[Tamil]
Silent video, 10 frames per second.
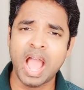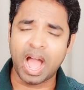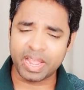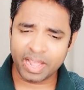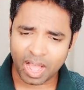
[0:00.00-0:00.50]

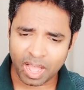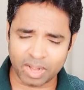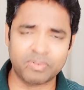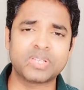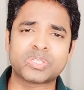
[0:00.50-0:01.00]

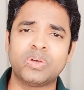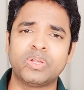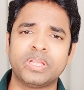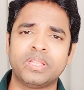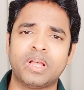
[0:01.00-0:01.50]
ஐயாயிரம் வருஷம்
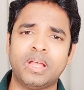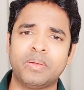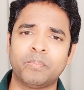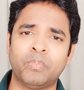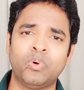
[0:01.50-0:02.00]
இந்த
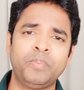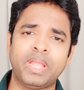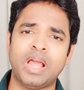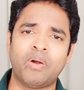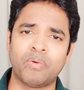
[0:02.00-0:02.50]

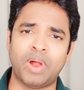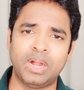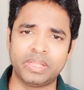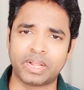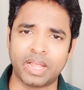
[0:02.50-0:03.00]
பூமியில் அவங்க
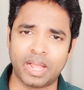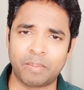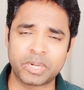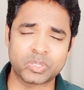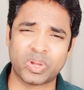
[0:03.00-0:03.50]
வாழ்ந்திருக்காங்க
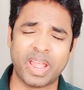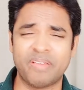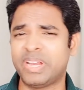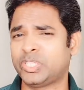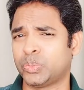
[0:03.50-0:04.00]
அப்படின்னு சொன்னால்
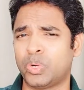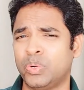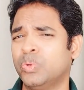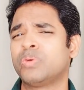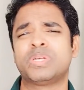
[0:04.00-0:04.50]
எவரேஜ் ஒரு
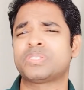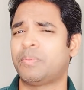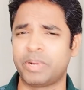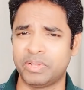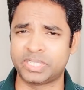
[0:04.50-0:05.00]
நூறு வருஷம்
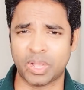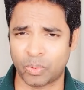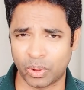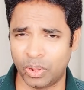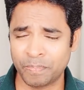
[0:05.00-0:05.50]
அப்படி வச்சா
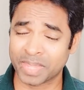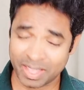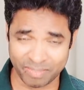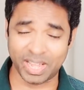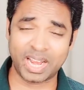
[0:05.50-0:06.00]
கூட
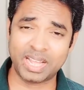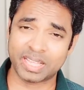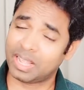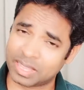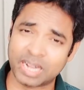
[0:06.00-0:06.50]
வராது
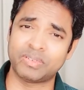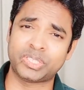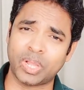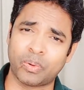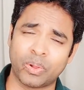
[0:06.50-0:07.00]
இருந்தாலும்
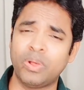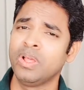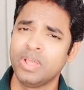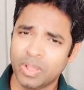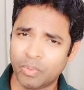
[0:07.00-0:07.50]
வச்சா கூட
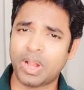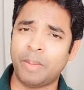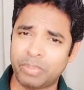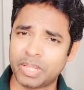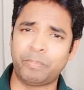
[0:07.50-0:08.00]
ஒரு
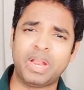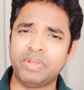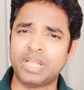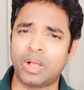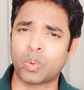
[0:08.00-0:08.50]
ஐம்பது பிறவி
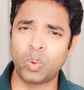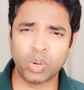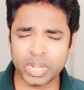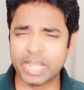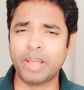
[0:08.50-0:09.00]
தான்
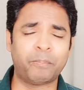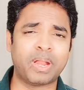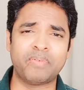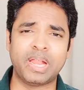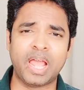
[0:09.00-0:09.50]
குறுகிய
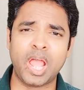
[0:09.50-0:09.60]
பிறவியில்